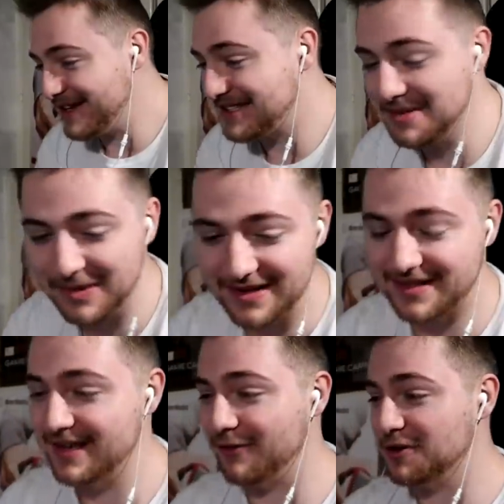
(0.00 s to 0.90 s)
mec, je sais pas,
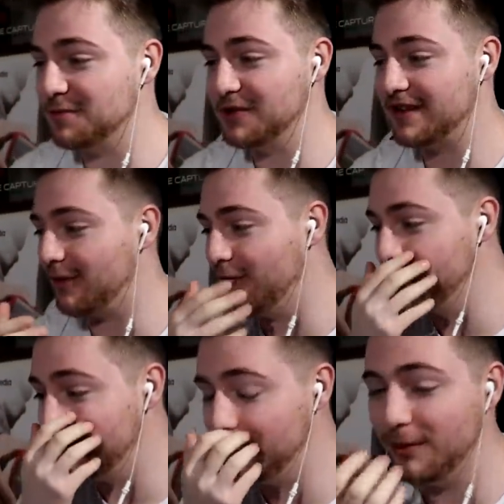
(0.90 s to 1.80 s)
c'est franchement
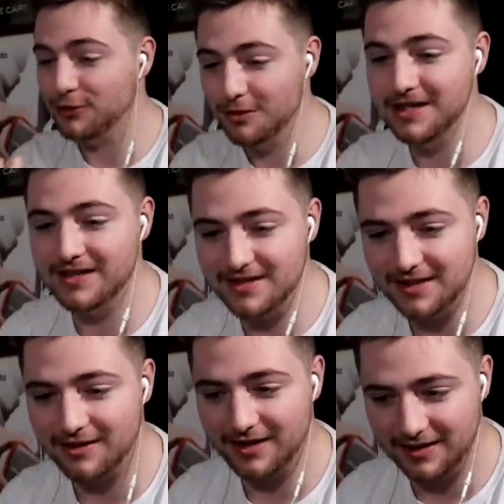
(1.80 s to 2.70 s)
on, était, pas en
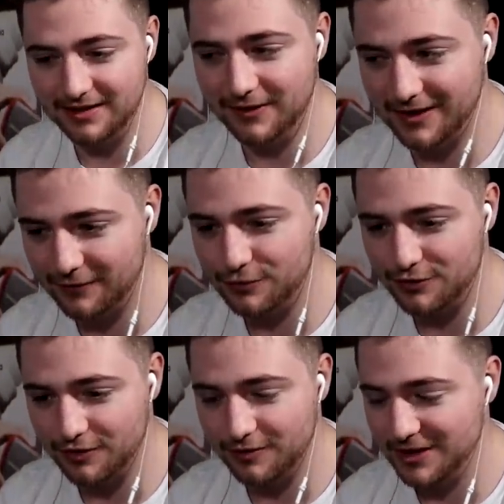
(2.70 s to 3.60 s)
2017 quand la dernière fois que t'es venu
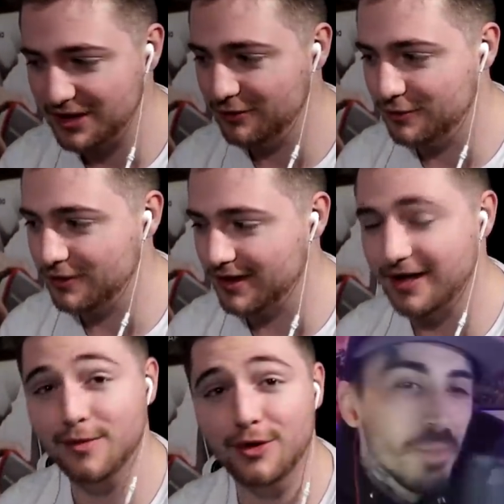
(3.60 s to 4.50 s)
sur ma chaîne ou quoi,
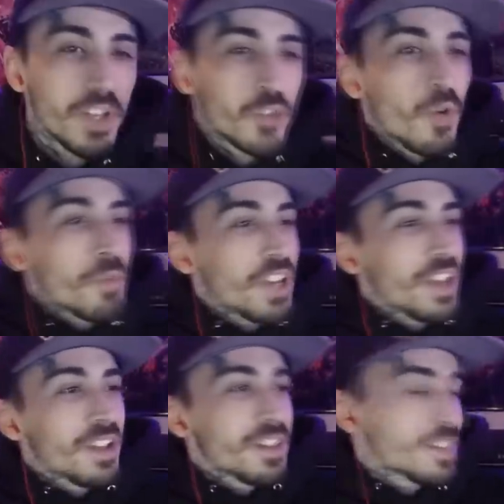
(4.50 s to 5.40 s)
carrément. Mais, je crois, mais
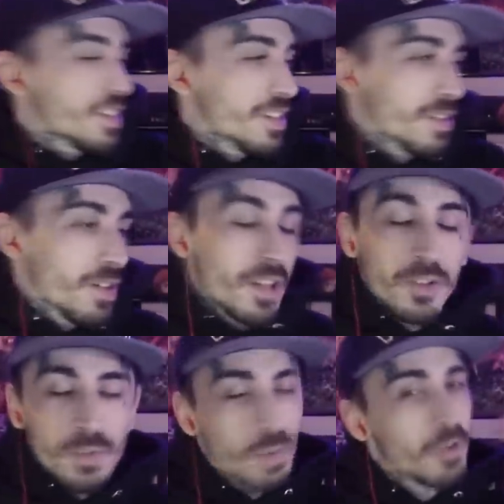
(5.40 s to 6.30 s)
c'est. Ah non,
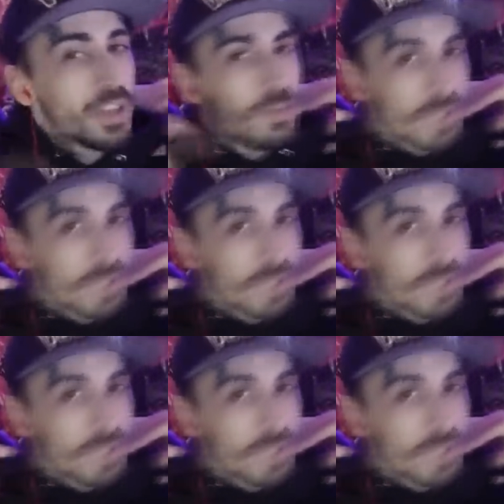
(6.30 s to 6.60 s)
tu m'as manqué.